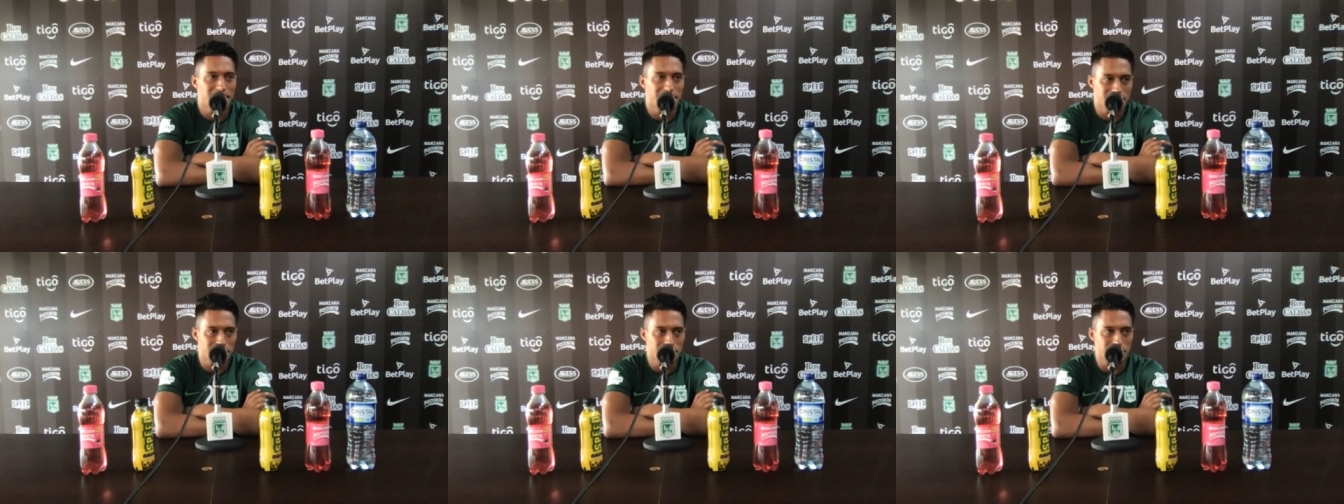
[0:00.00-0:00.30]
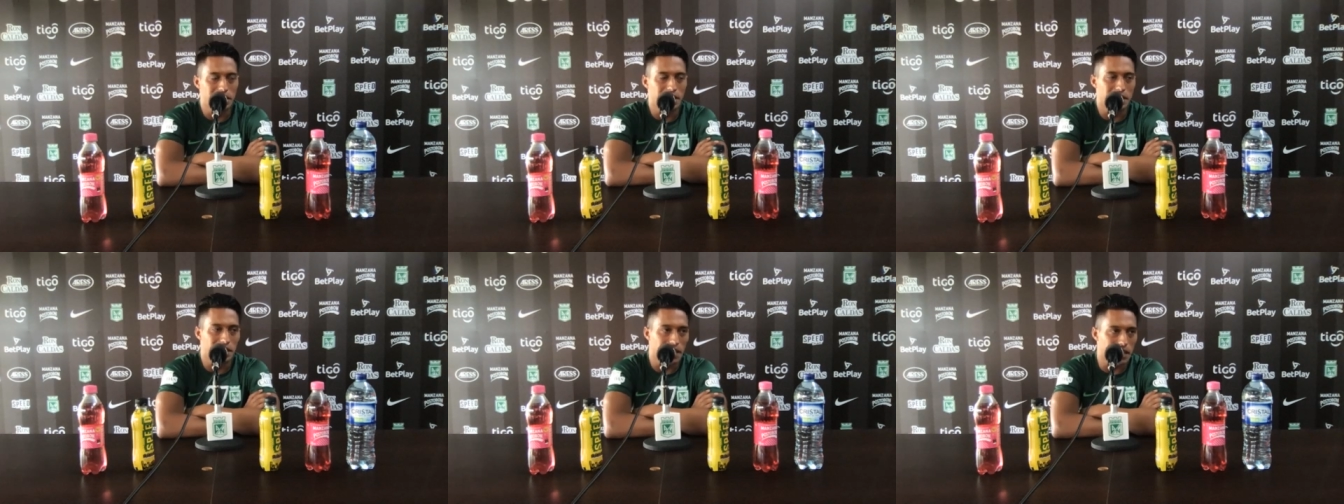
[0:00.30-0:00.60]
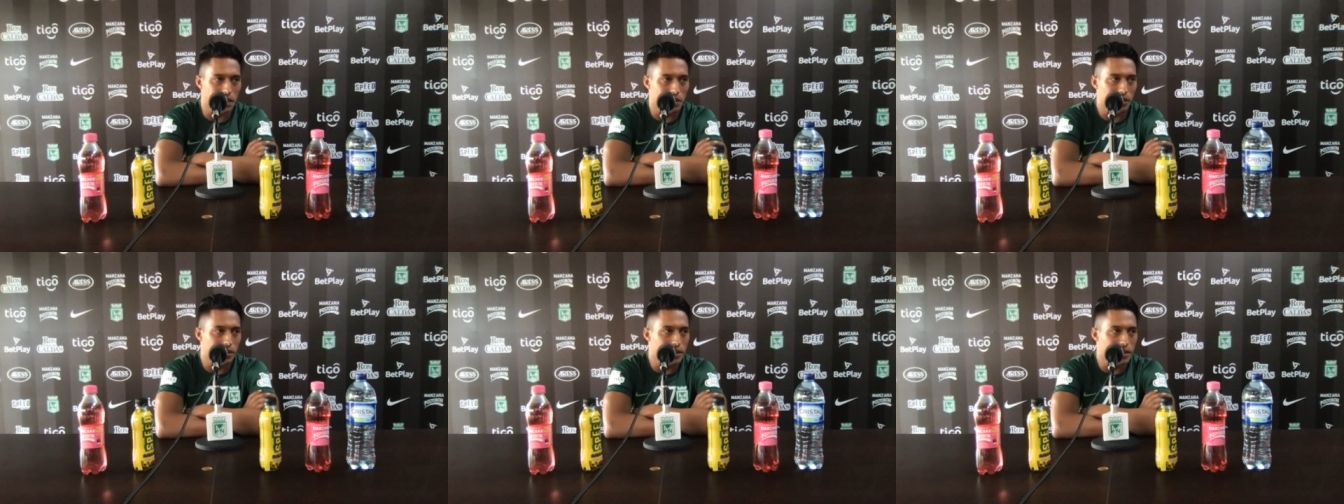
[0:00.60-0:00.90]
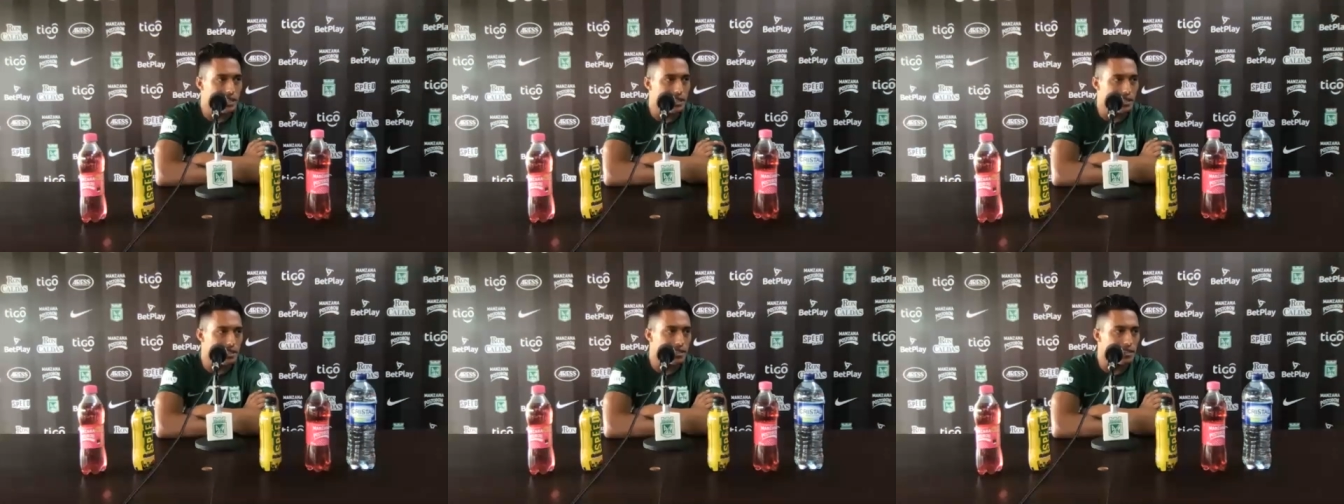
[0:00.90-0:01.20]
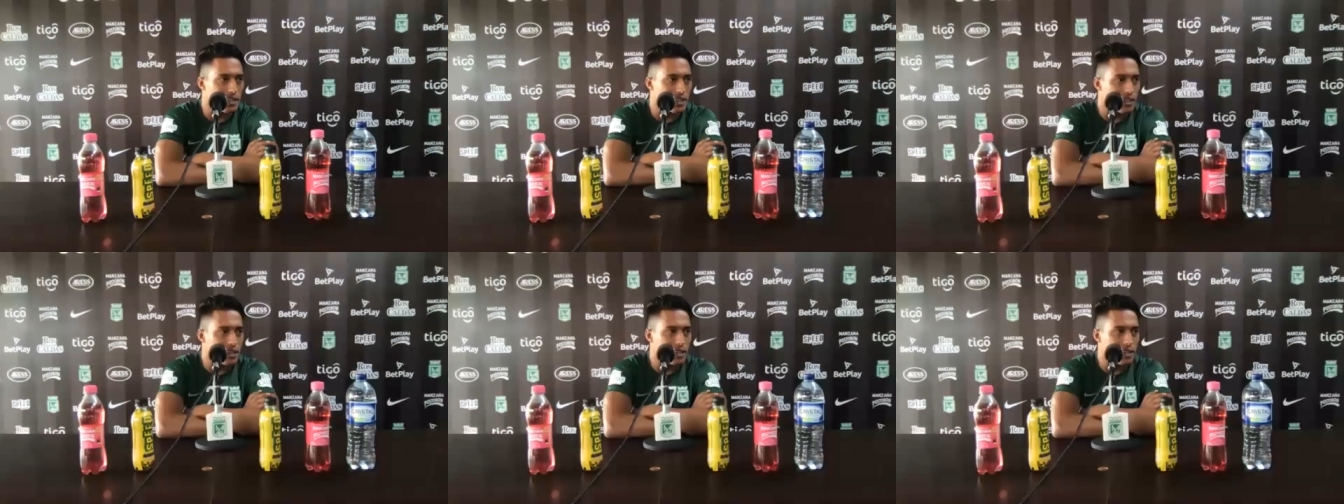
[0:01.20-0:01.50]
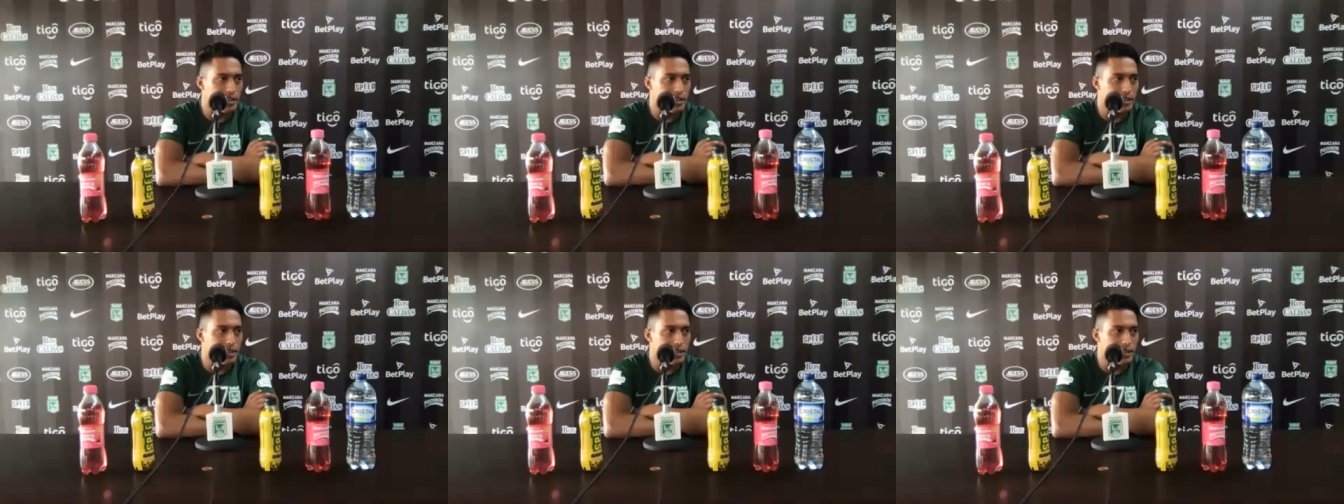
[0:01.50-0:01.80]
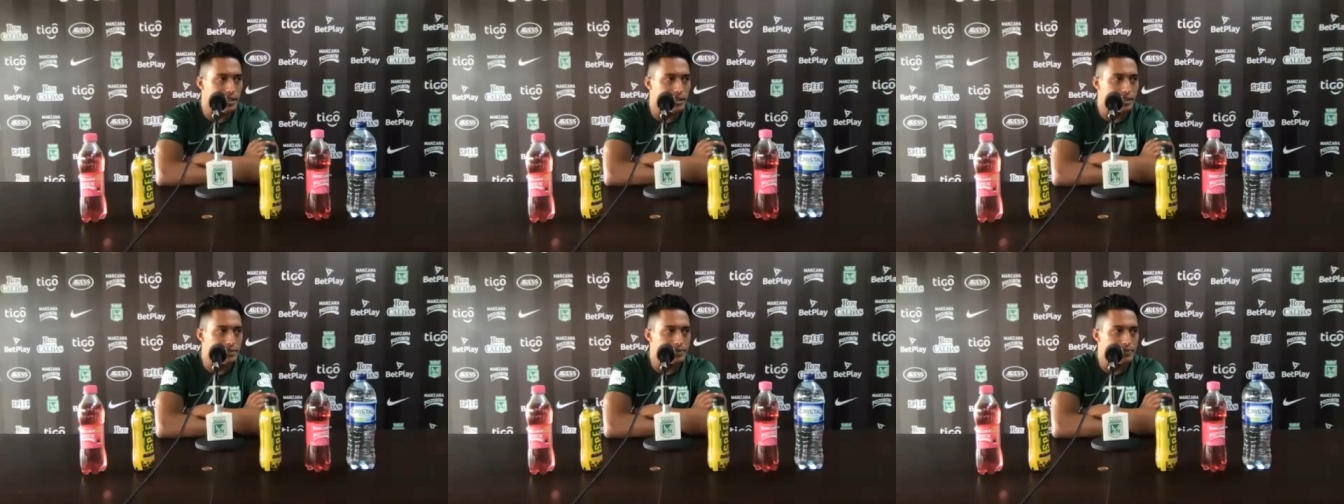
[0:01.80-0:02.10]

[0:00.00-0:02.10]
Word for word: Sí, claro, a ver, eh,